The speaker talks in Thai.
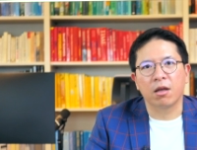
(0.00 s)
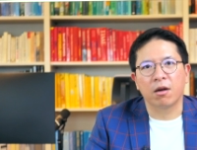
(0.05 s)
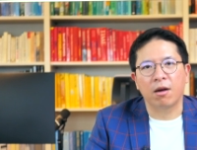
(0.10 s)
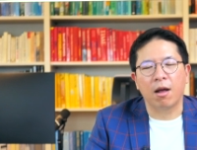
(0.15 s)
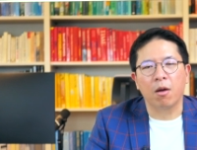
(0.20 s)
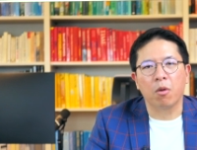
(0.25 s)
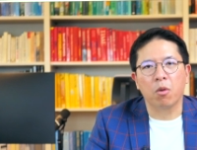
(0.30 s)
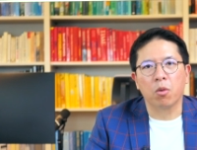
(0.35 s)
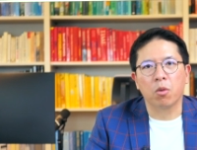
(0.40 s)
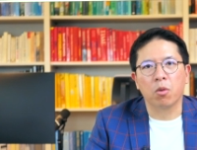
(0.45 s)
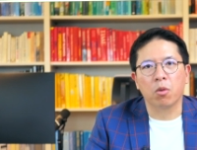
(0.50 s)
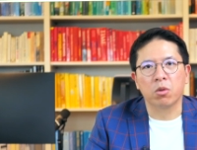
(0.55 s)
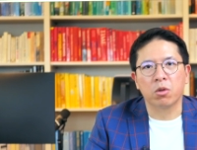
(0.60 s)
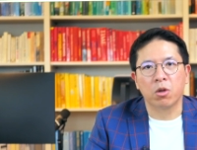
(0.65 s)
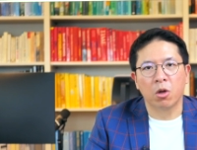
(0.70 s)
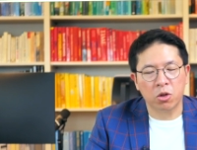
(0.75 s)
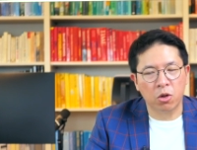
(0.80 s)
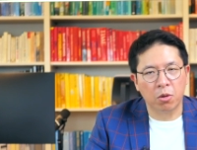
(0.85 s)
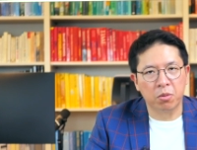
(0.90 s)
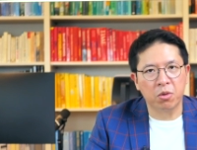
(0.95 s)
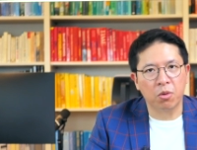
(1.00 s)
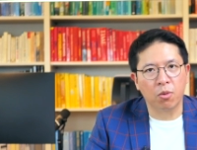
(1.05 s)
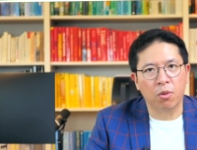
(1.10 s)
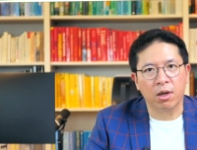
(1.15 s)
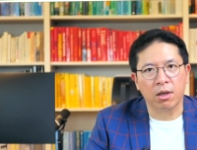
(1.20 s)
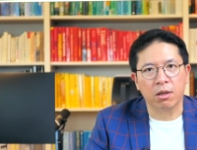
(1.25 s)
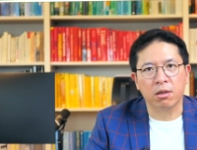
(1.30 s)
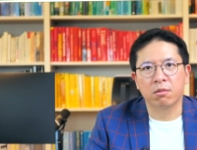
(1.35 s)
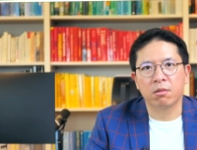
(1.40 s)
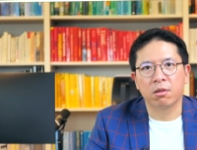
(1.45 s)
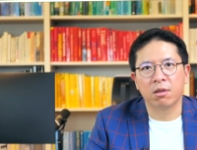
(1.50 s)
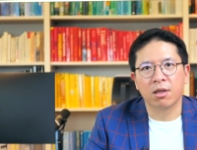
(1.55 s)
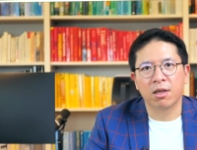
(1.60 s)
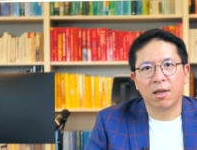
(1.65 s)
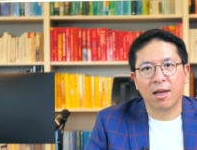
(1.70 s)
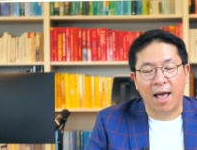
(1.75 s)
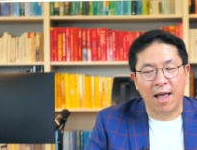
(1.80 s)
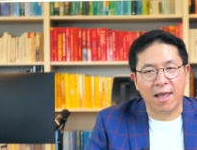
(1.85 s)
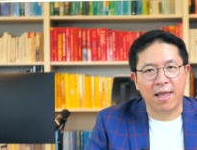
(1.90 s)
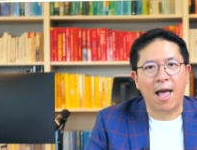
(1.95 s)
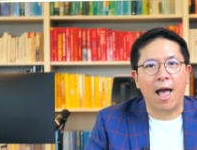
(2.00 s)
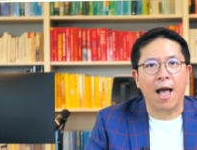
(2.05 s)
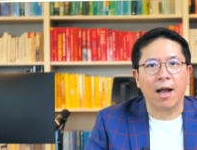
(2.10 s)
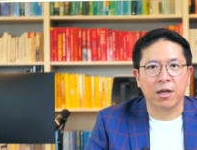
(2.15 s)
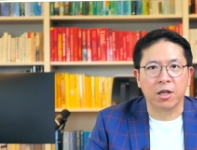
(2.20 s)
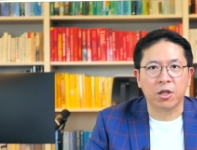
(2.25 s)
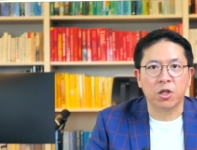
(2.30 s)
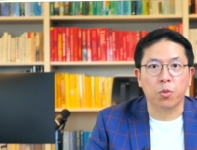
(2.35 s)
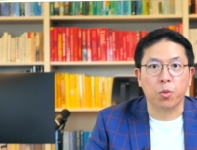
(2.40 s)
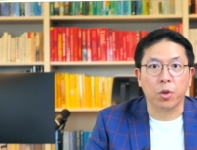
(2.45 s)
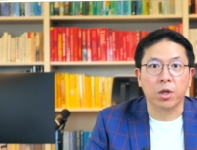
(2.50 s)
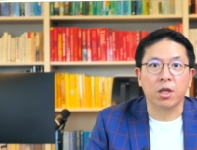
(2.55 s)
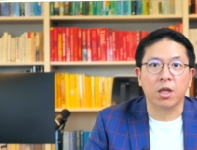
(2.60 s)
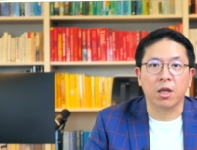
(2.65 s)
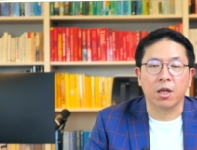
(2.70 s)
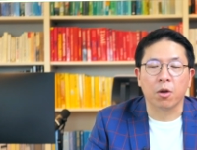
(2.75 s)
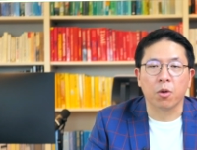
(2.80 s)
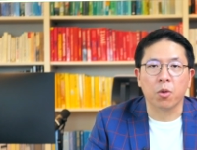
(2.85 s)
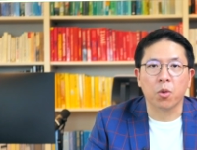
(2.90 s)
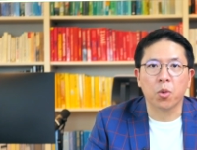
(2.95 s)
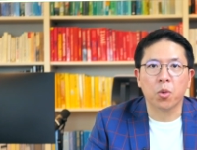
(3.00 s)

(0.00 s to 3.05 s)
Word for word: เราต้องทบทวนหลายอย่างในชีวิตทีเดียว